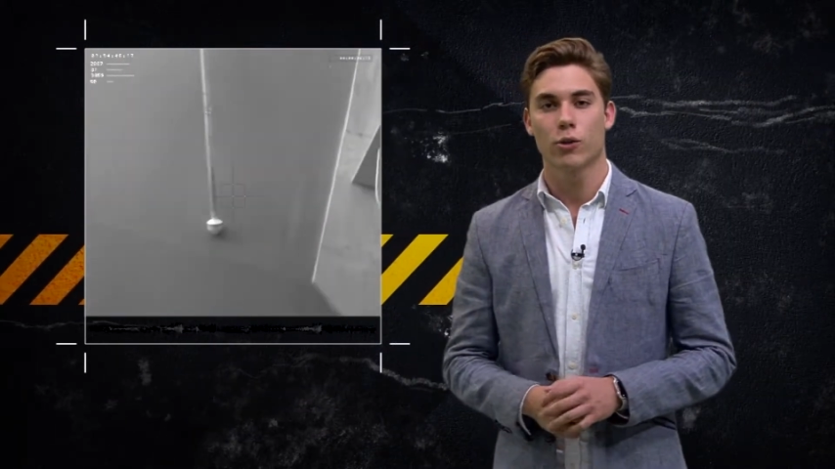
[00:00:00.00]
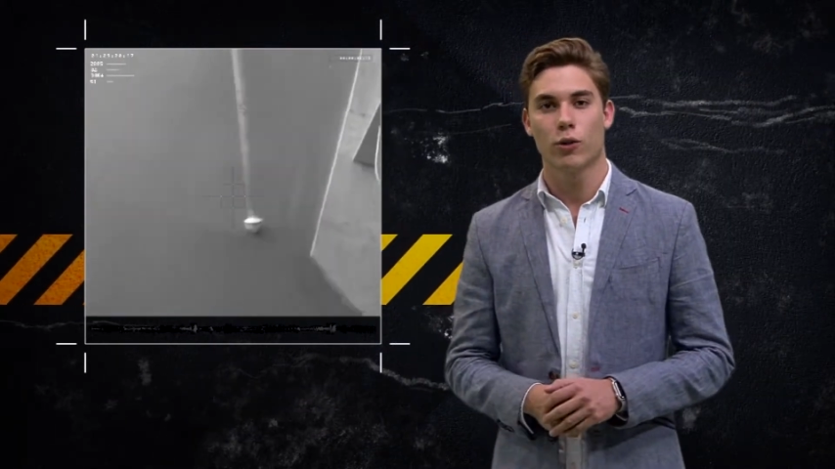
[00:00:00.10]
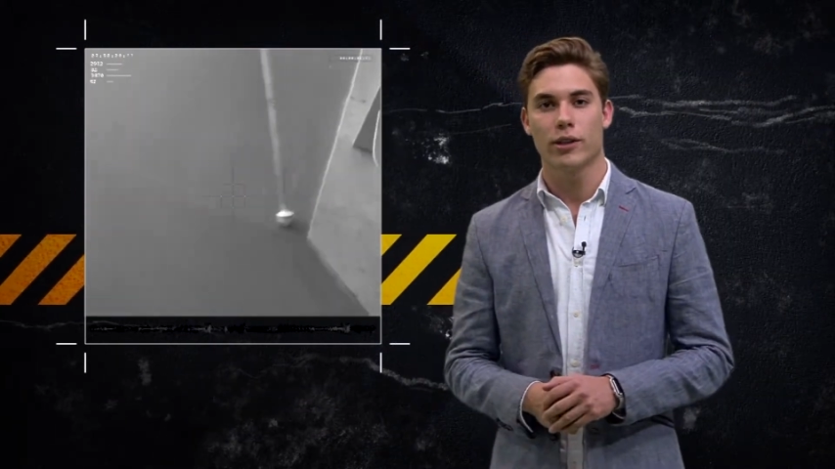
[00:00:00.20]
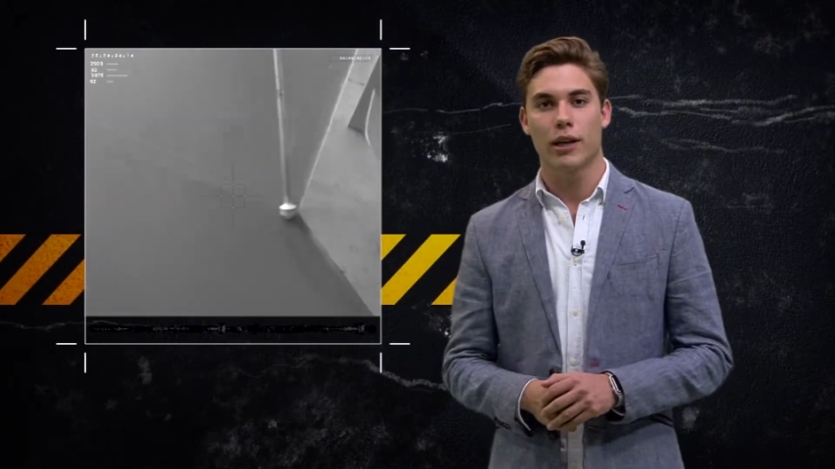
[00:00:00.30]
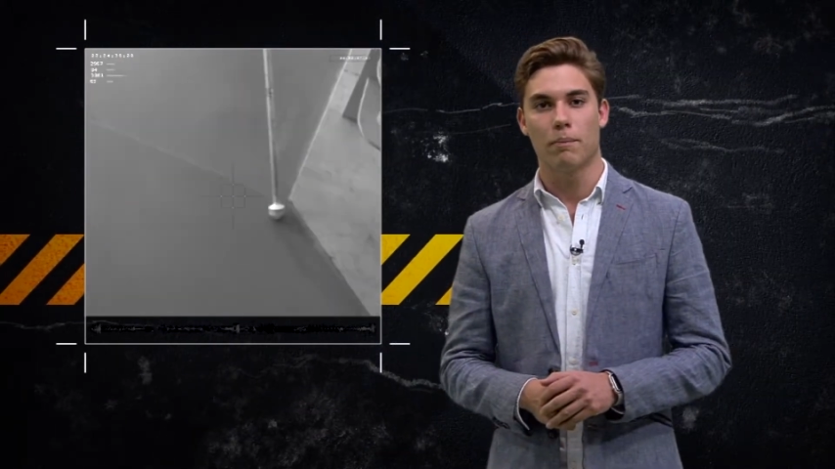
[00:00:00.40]

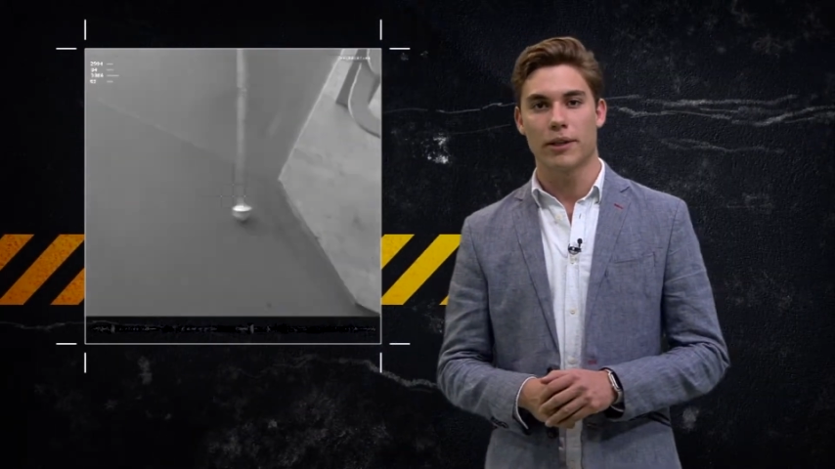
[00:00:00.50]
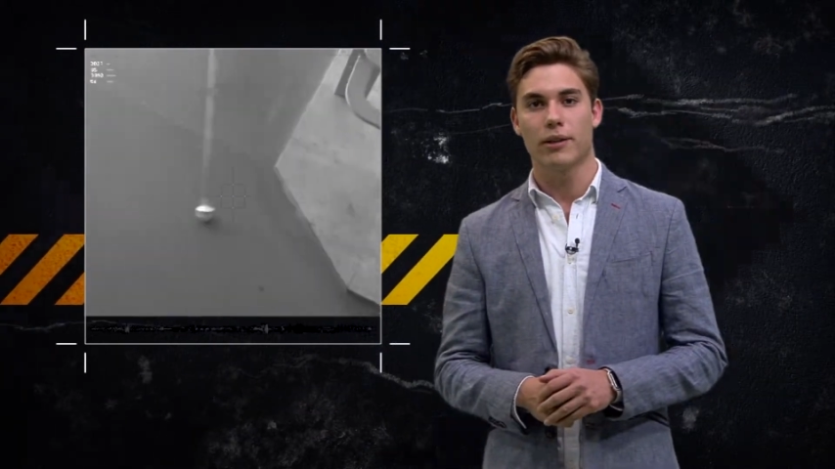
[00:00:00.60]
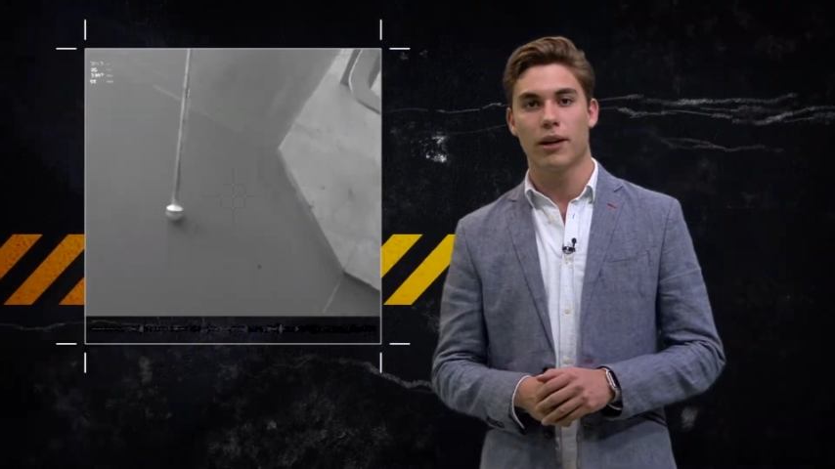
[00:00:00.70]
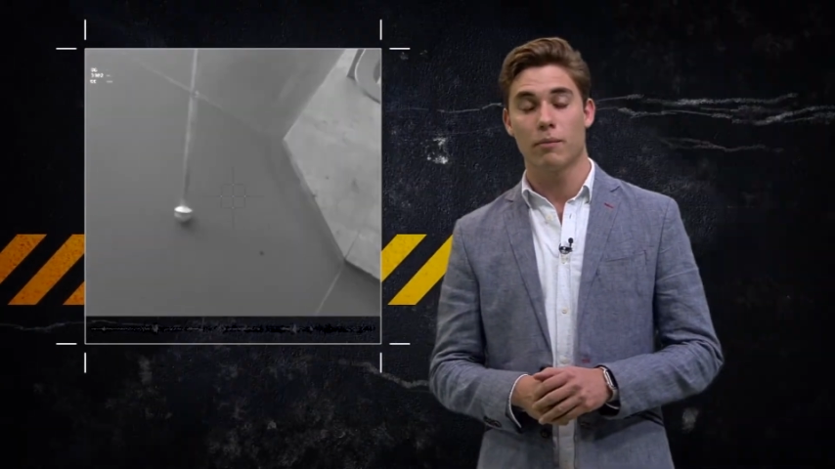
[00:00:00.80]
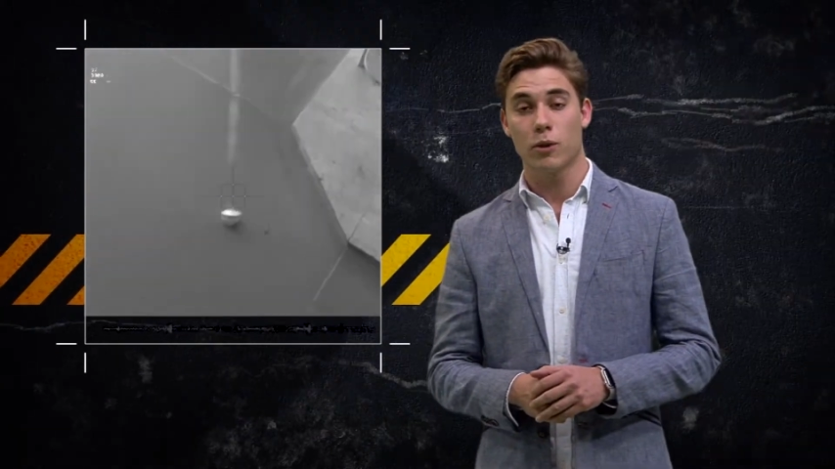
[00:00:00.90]
con
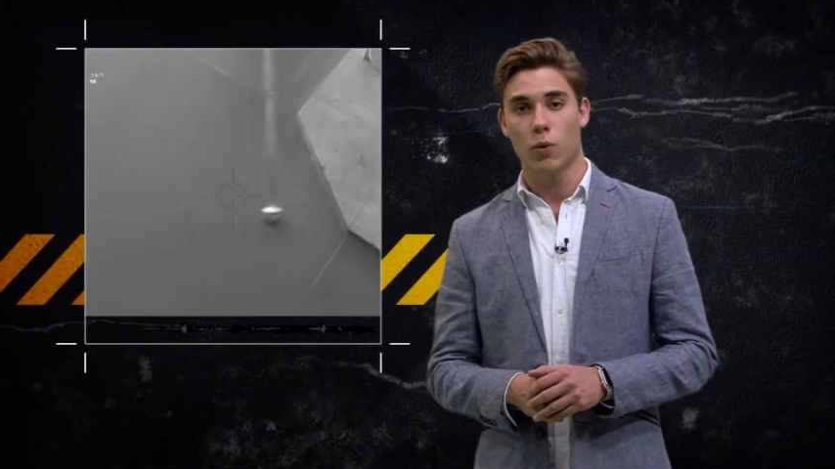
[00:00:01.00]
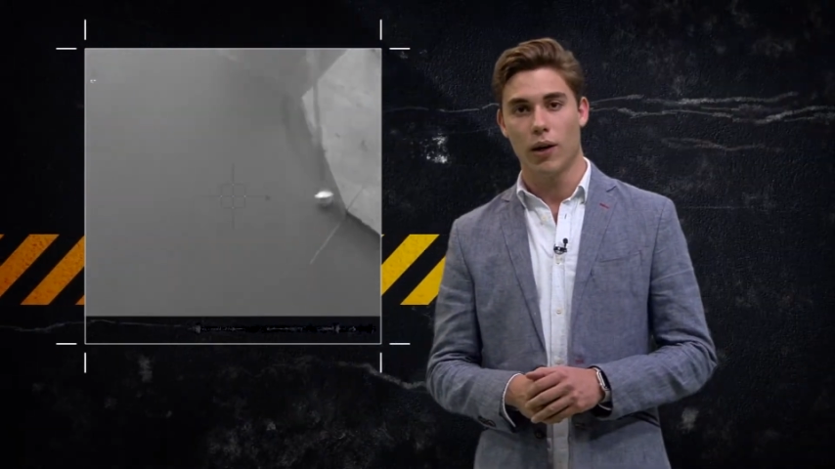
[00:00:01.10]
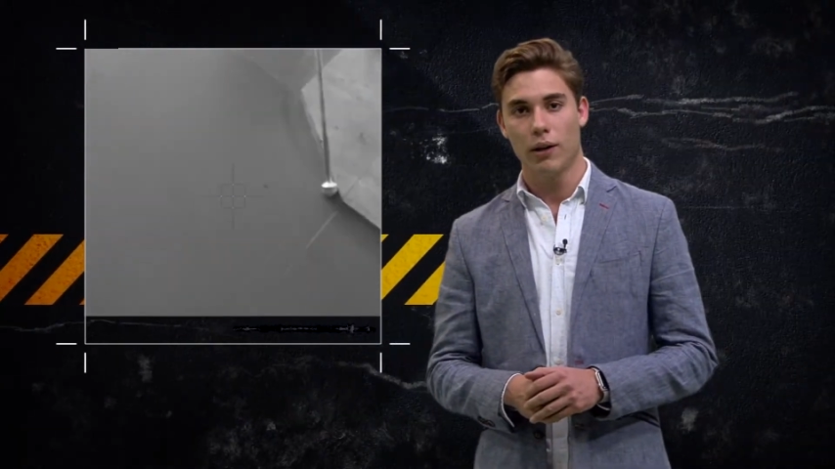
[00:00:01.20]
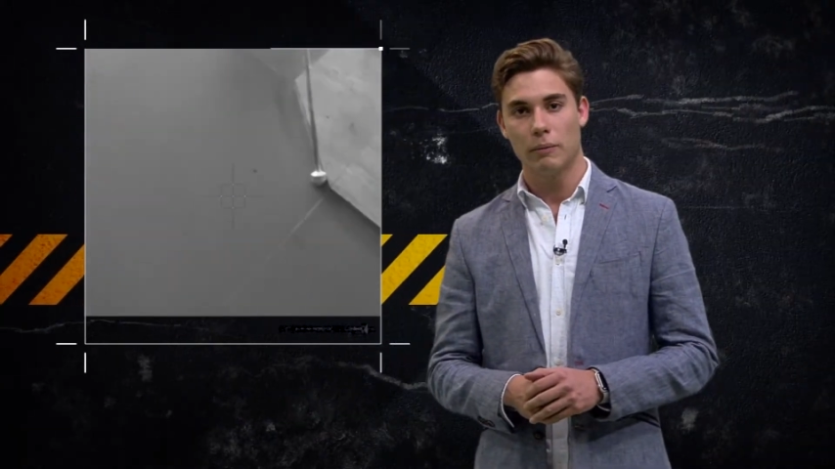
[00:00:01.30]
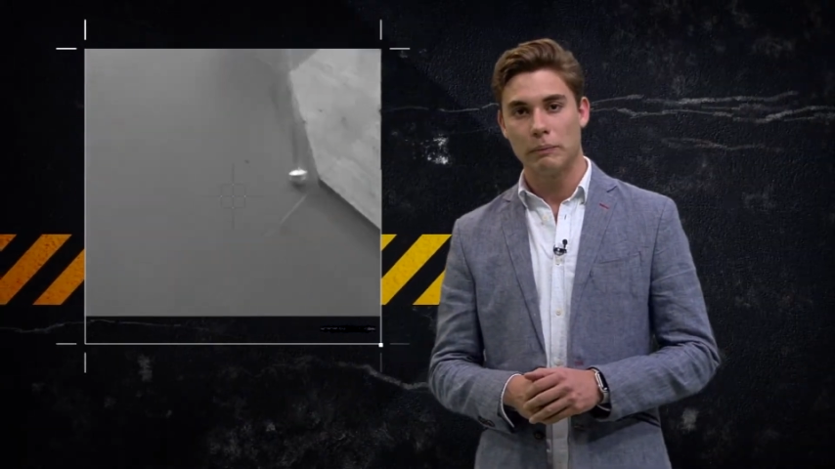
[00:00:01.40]
discapacidad visual.